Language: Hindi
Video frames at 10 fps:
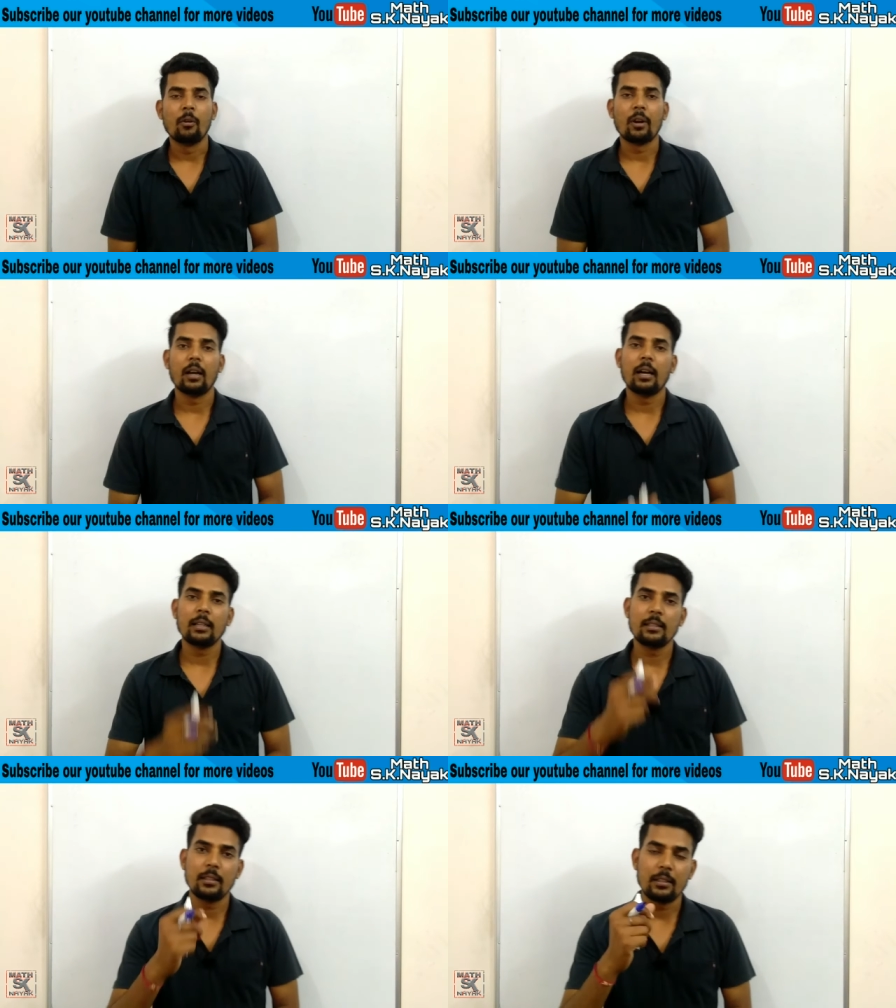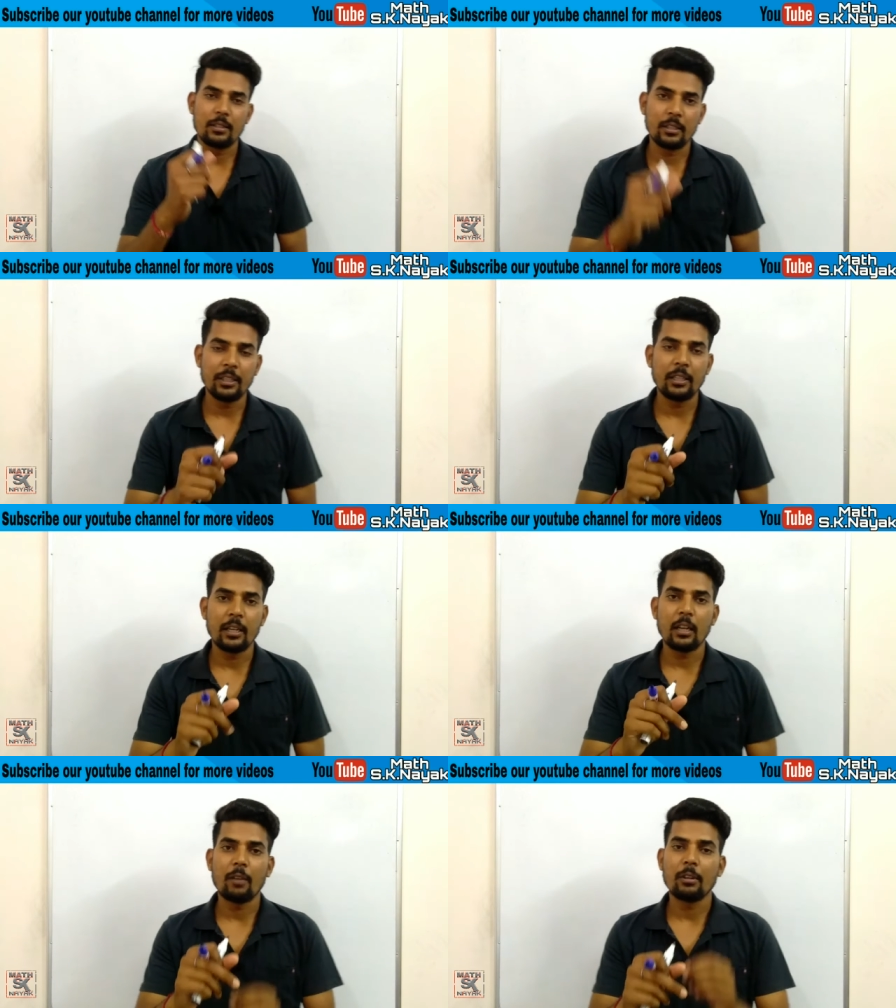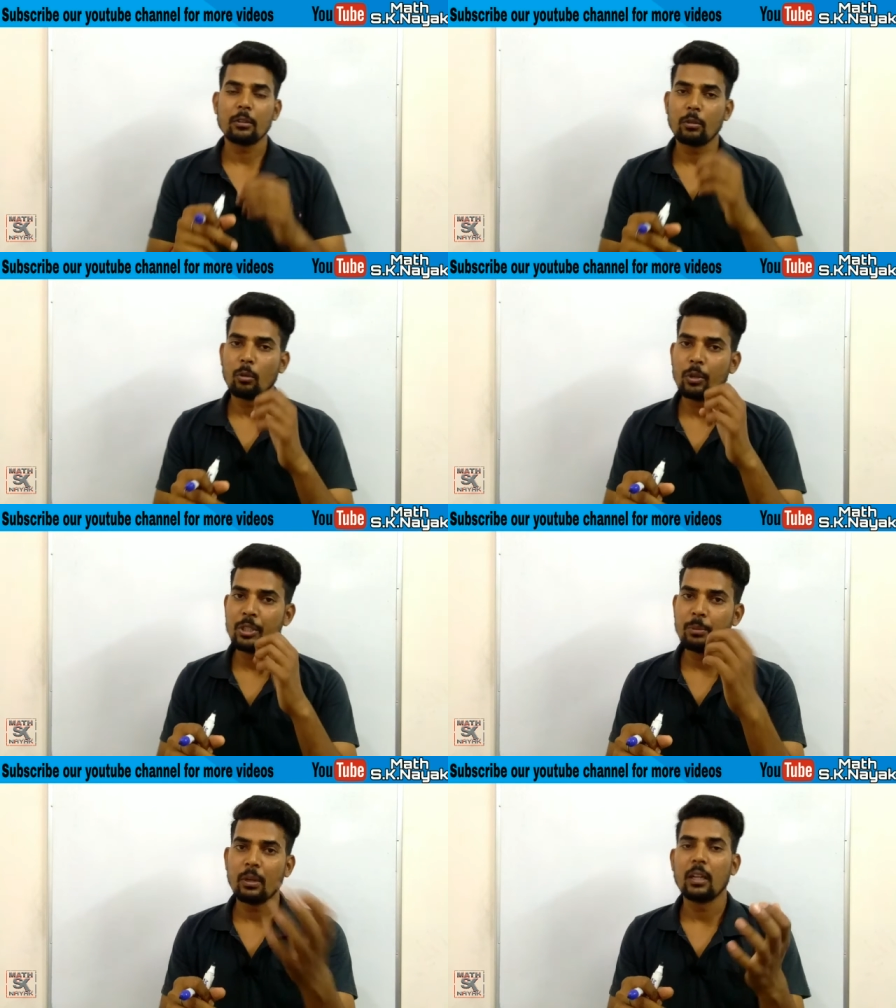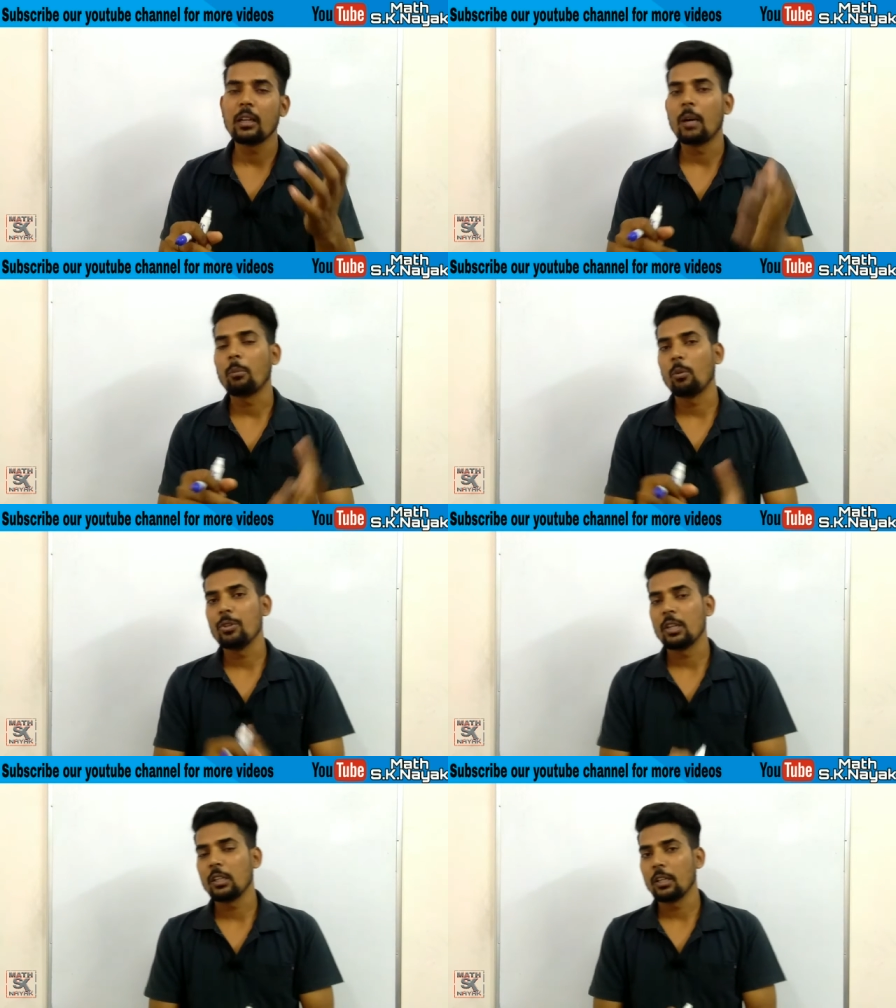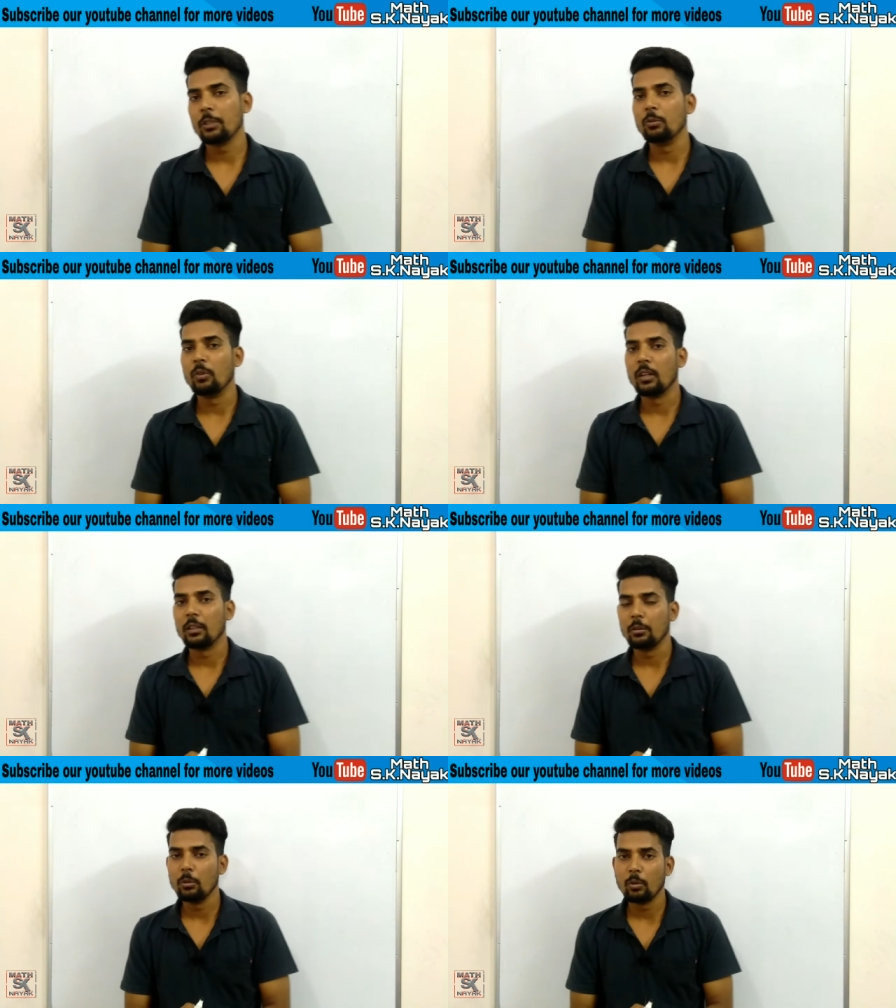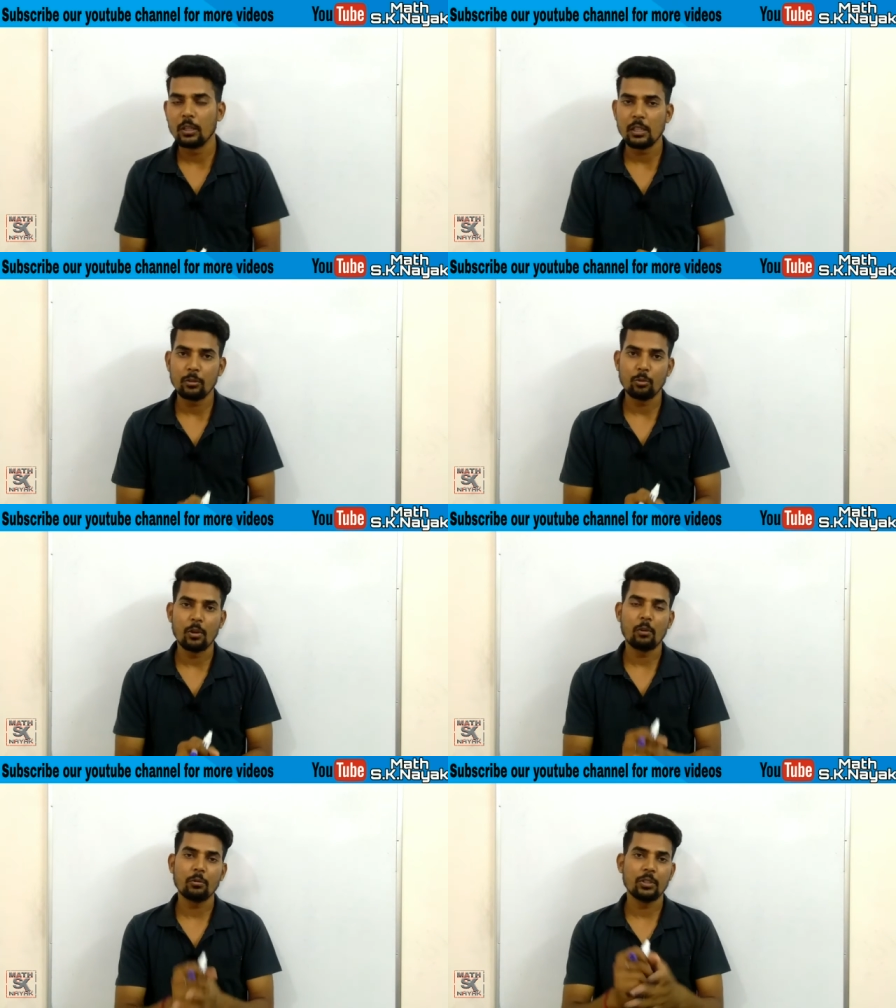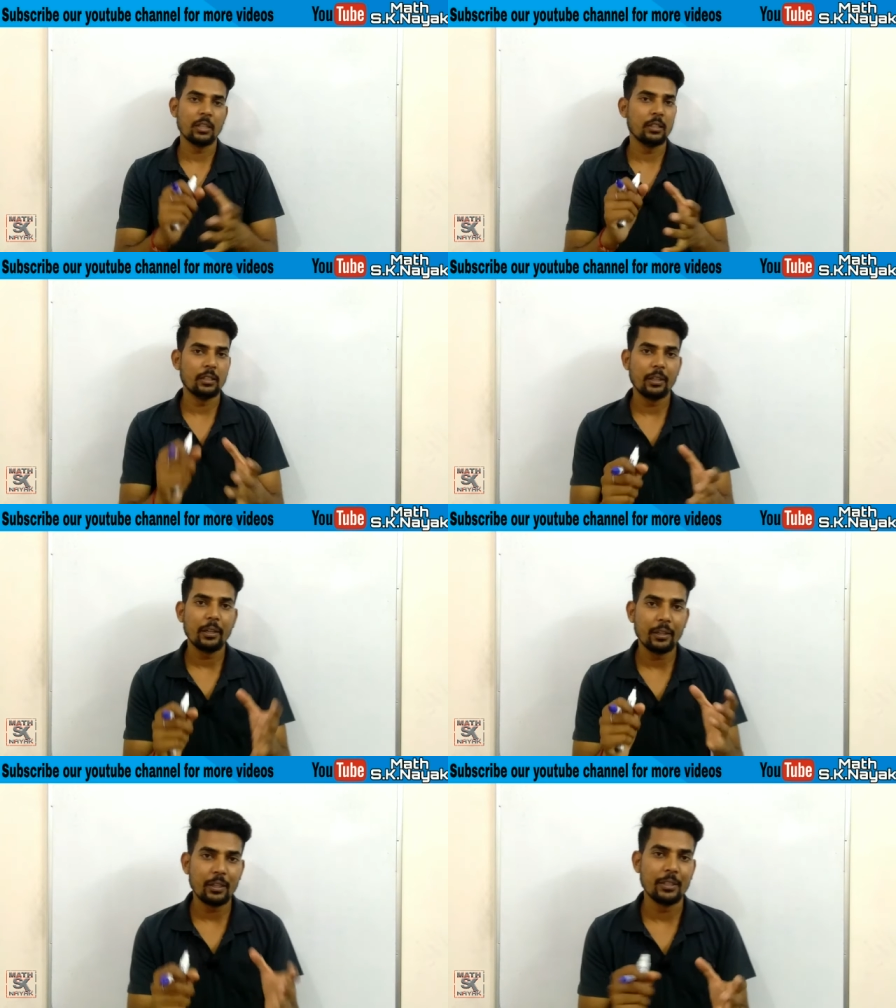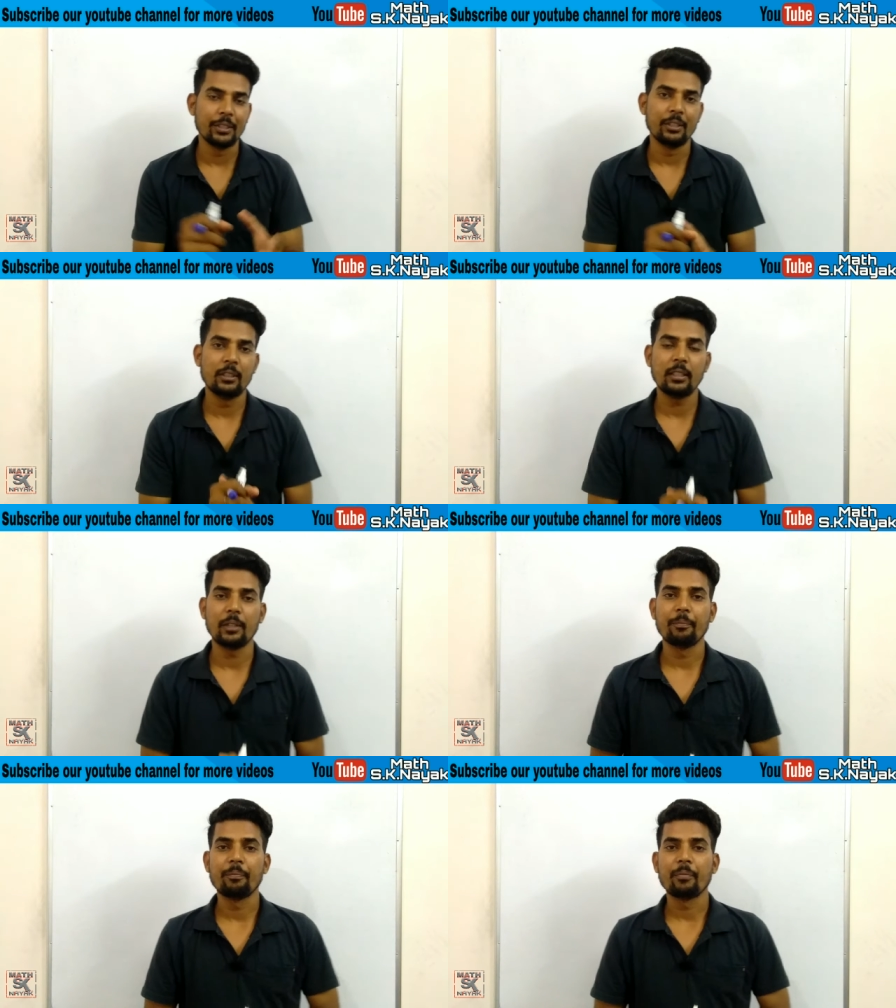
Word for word: और आज स्टडी के अलावा थोड़ी सी मैं अलग आपको जानकारी दूंगा 2000 चुनाव से रिलेटेड ठीक है